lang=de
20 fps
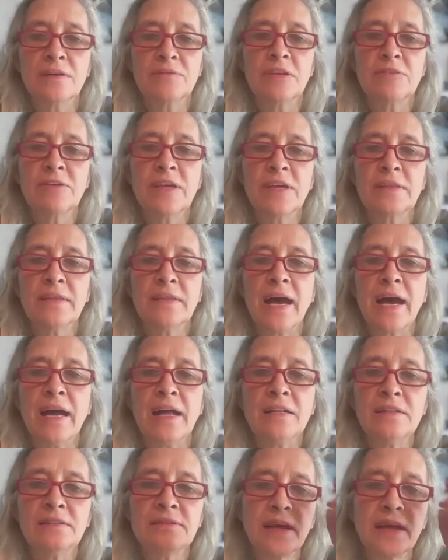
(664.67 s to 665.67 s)
Wir werden
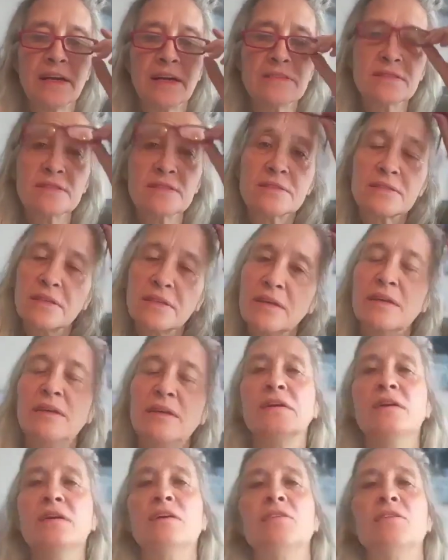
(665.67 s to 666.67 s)
all das,
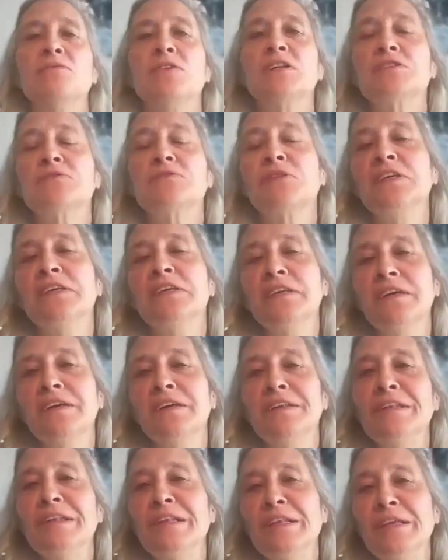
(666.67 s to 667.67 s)
was wir hier
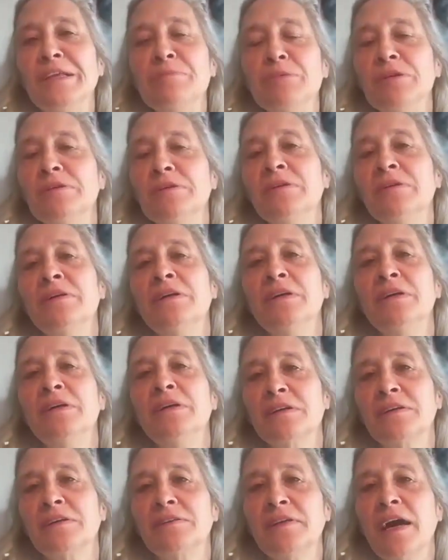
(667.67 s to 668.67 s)
in Liebe
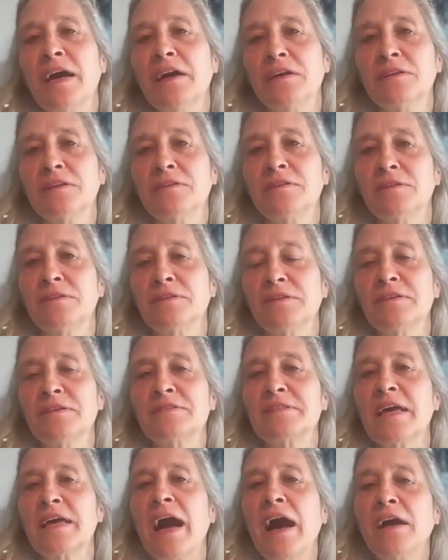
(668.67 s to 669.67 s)
gedacht,
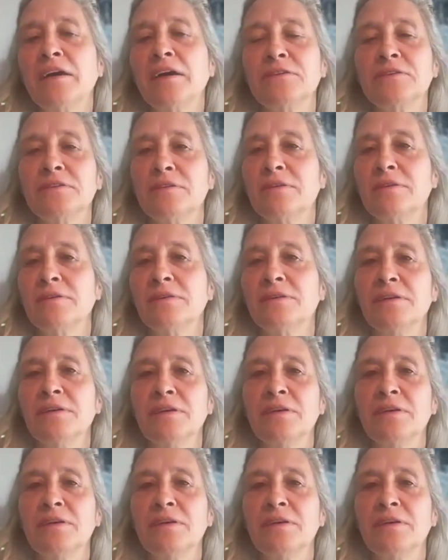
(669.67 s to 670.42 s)
gesagt,